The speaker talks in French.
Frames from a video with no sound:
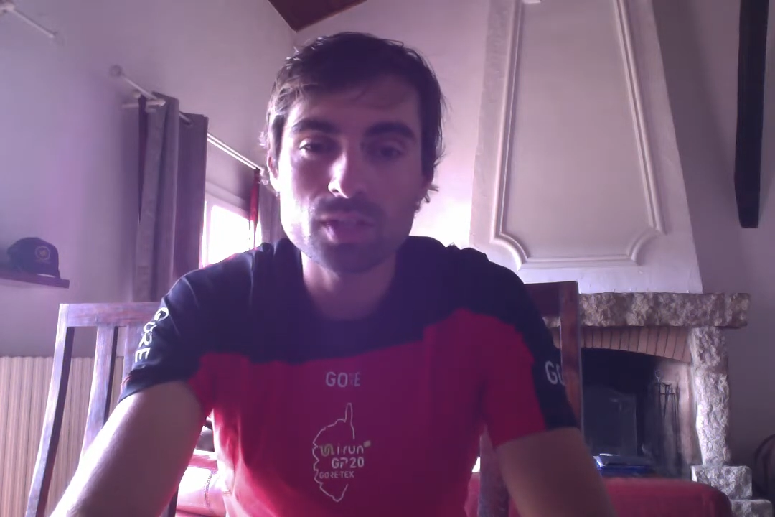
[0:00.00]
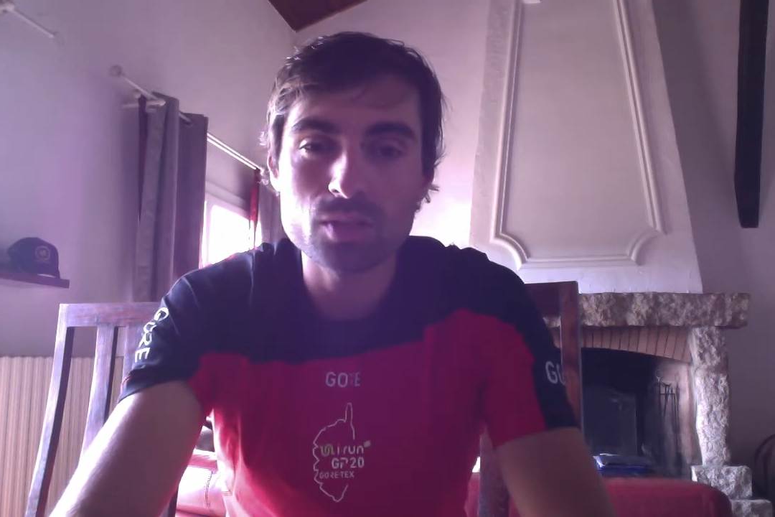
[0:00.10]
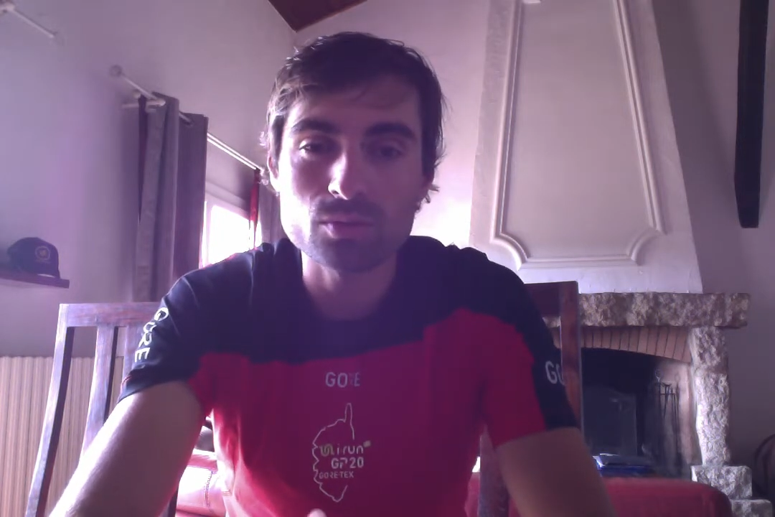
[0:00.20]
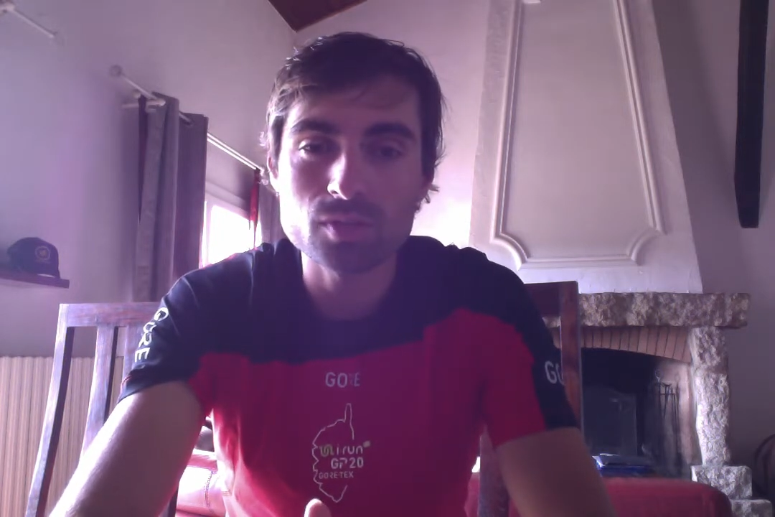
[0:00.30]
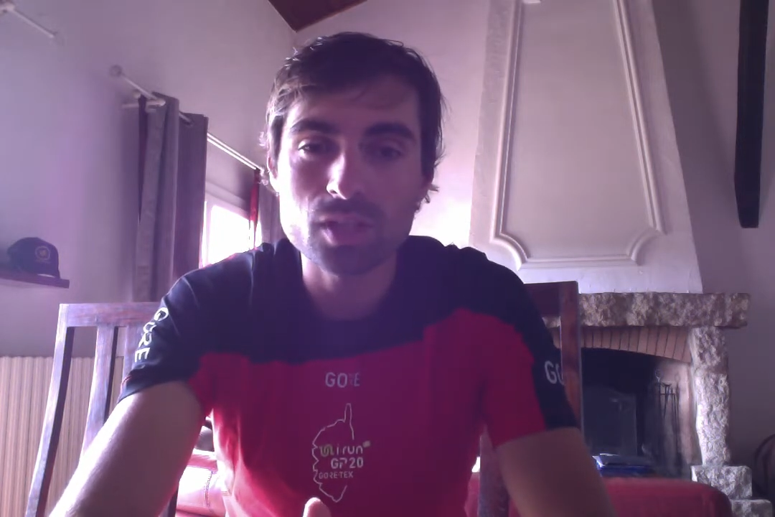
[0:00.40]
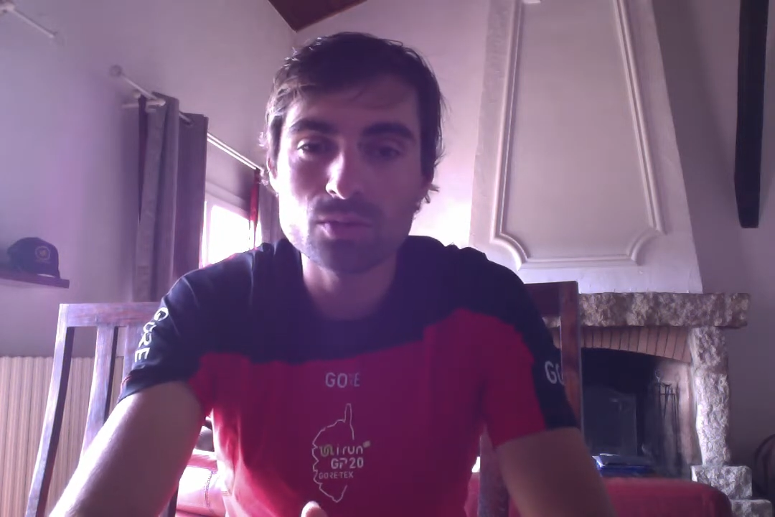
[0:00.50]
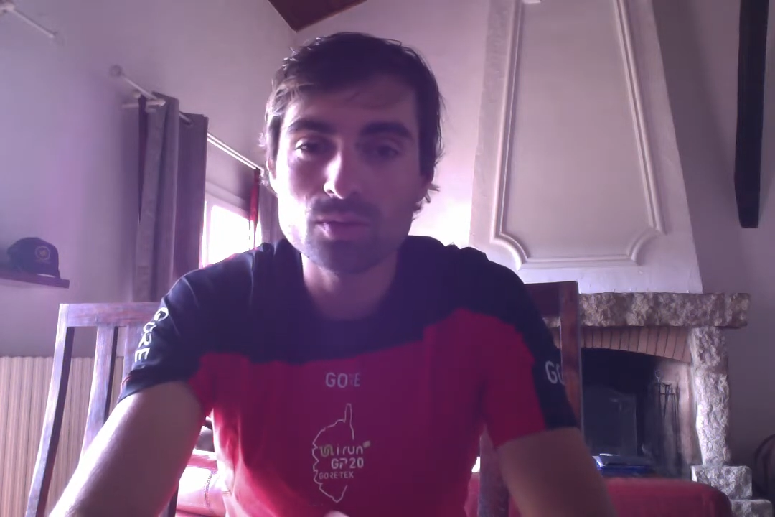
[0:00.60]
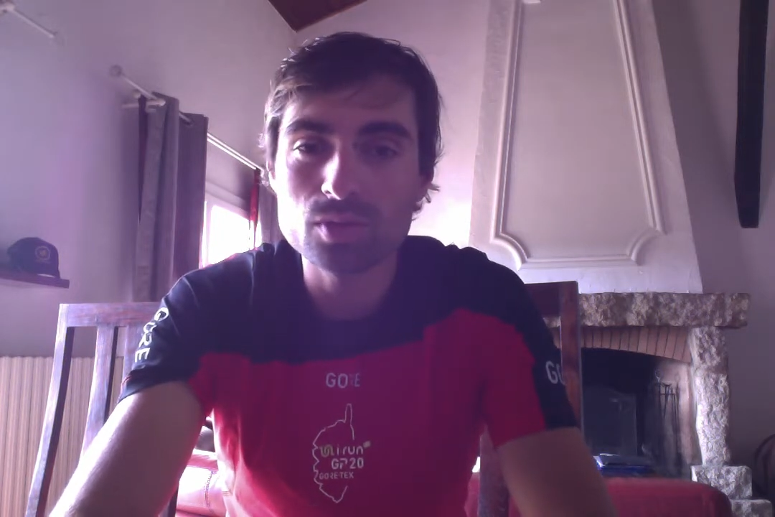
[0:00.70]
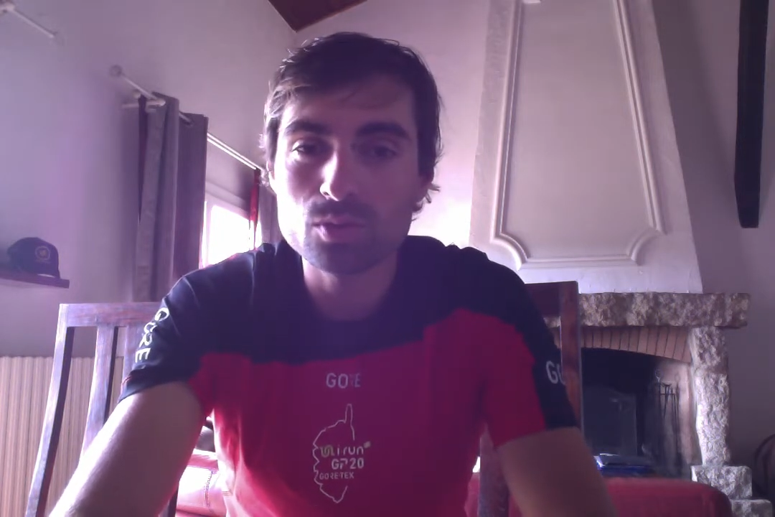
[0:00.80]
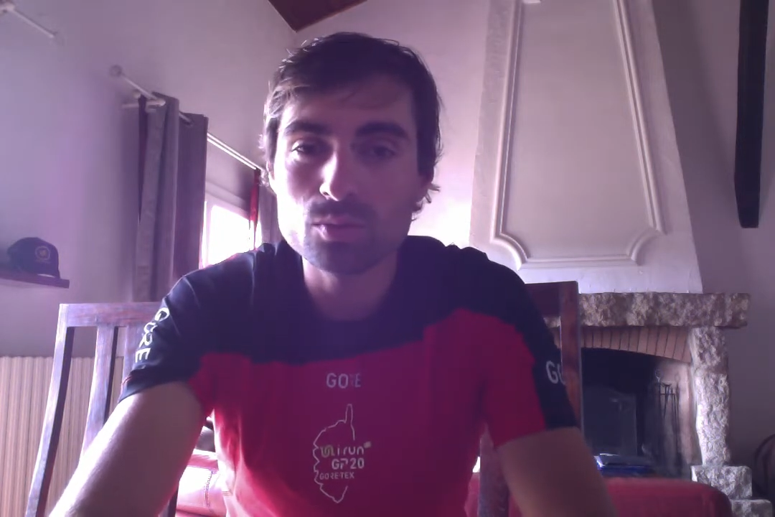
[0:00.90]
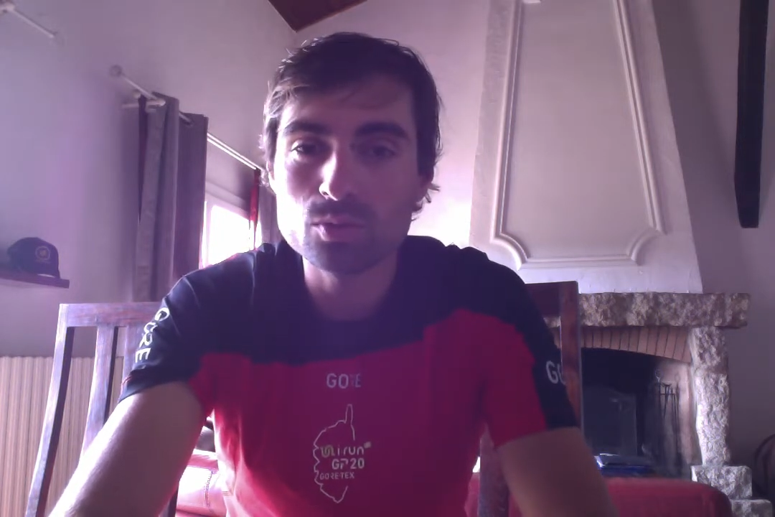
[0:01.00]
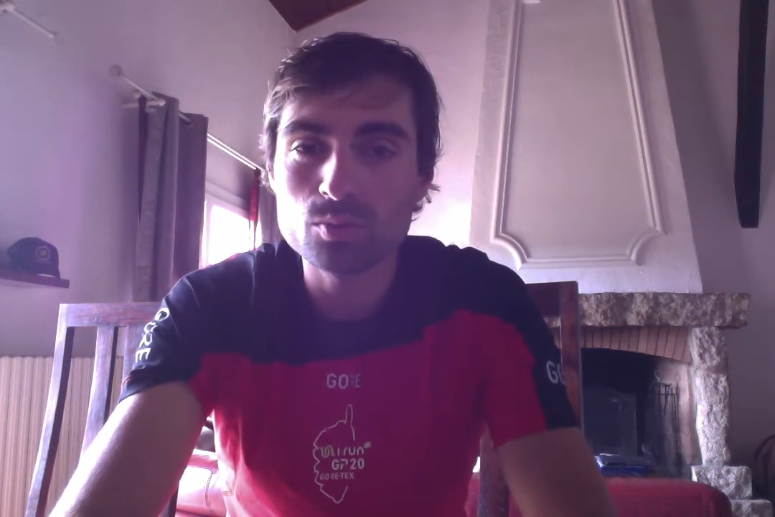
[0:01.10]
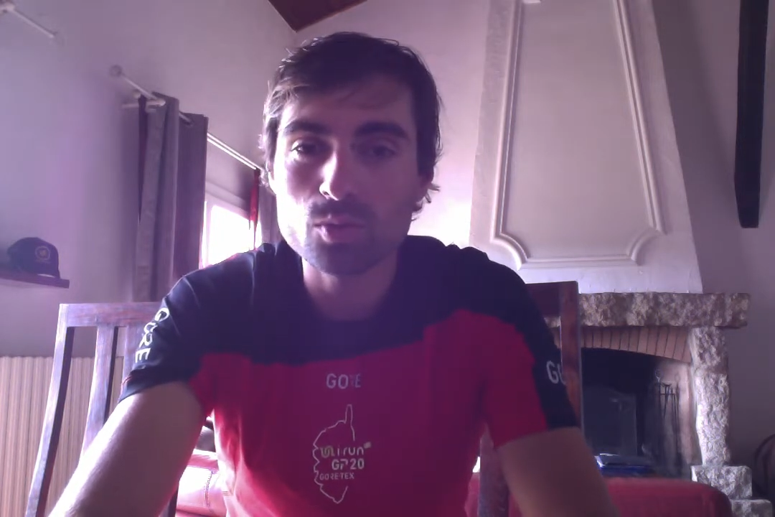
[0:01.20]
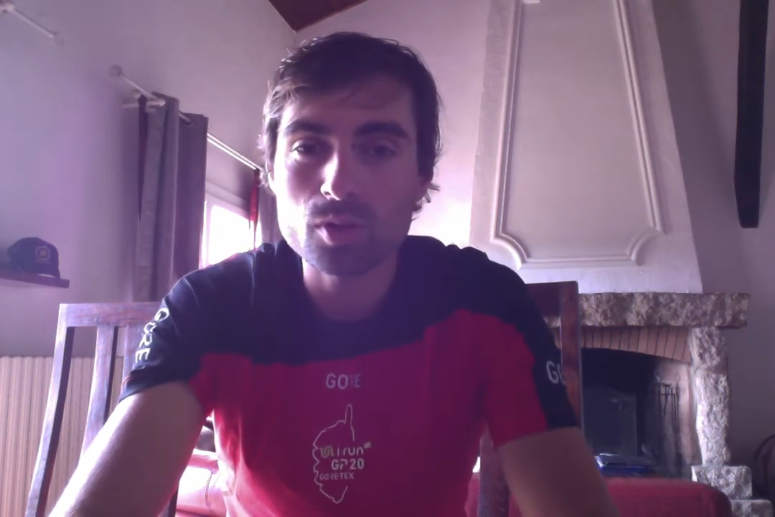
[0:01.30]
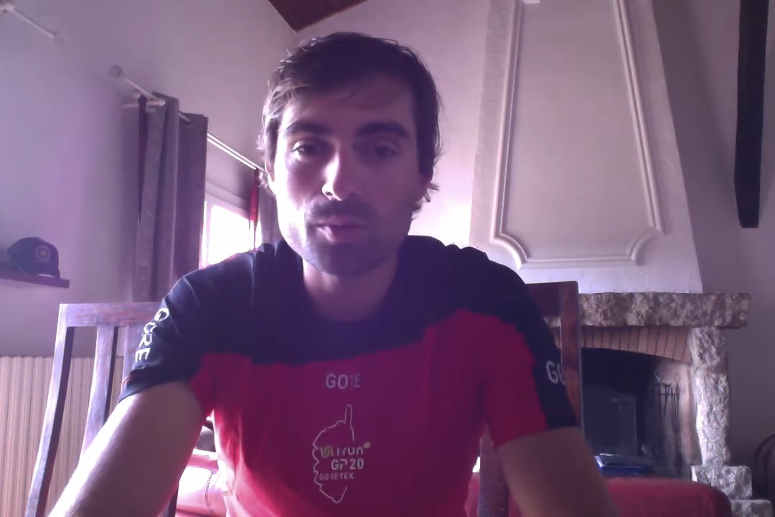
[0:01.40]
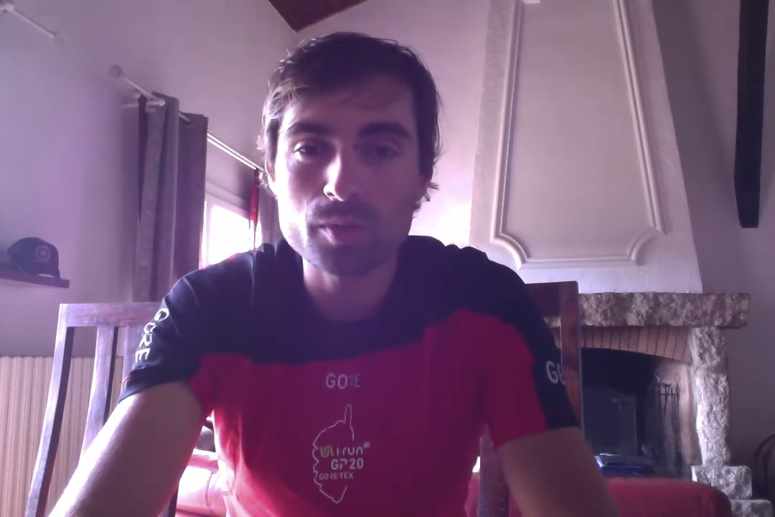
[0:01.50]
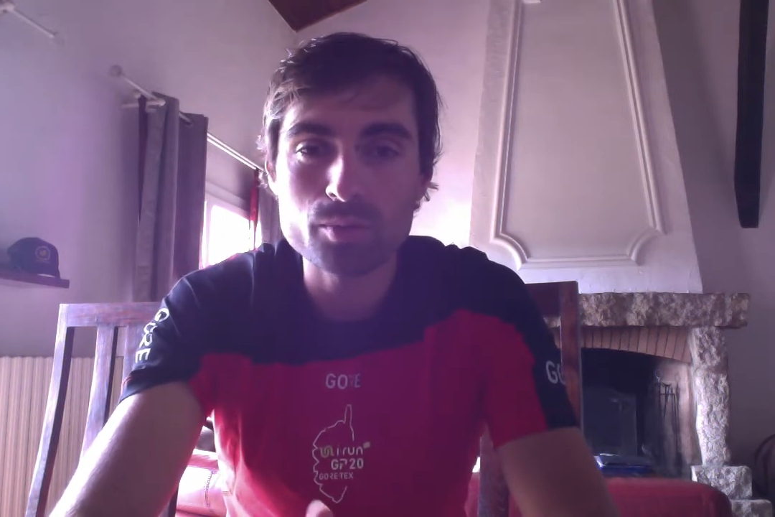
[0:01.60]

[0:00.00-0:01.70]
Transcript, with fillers: les conseils de Guillaume ou de moi bah,